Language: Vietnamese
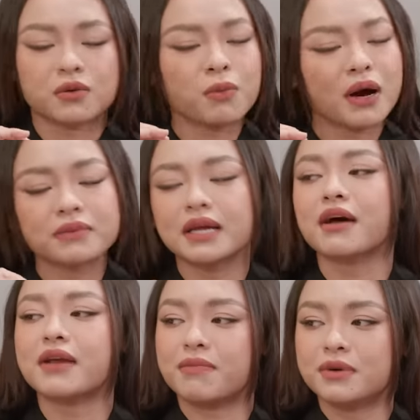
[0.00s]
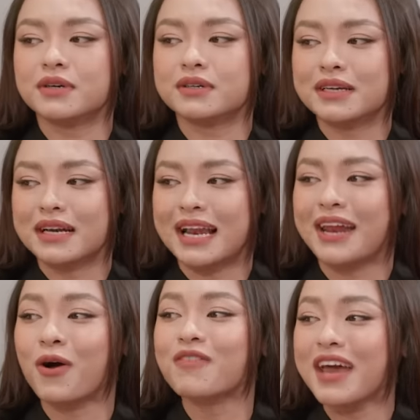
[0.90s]
cũng không thể nào đẹp được.
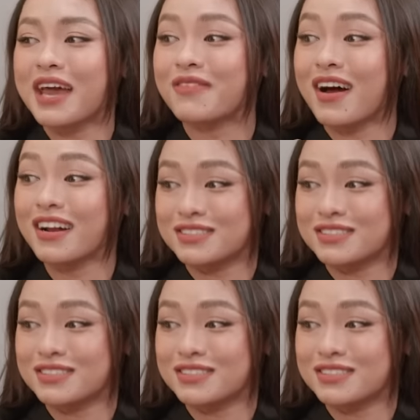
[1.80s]
Là đối với em đó